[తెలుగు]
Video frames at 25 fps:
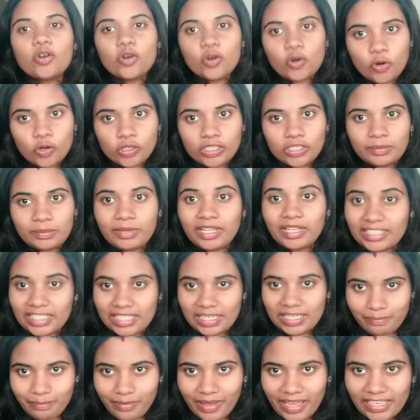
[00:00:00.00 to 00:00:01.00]
కోటి
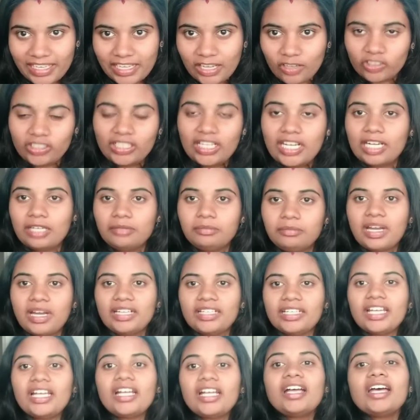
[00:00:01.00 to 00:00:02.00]
మందికి పైగా
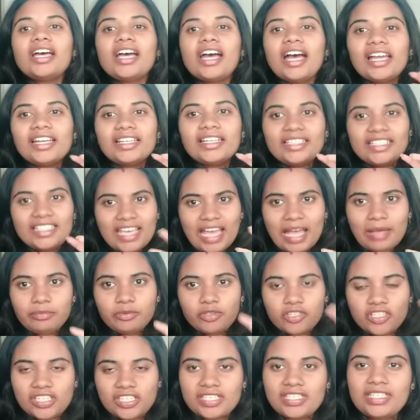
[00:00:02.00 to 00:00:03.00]
ఉందన్నమాట అండ్ ఈ యాప్
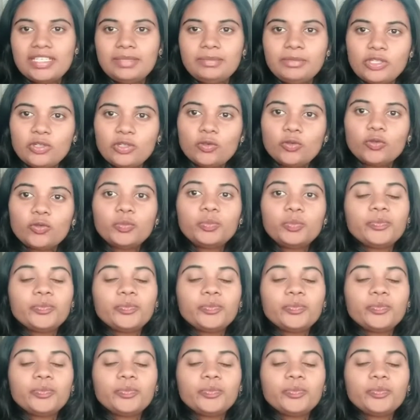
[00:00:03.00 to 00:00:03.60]
వచ్చేసి మీకు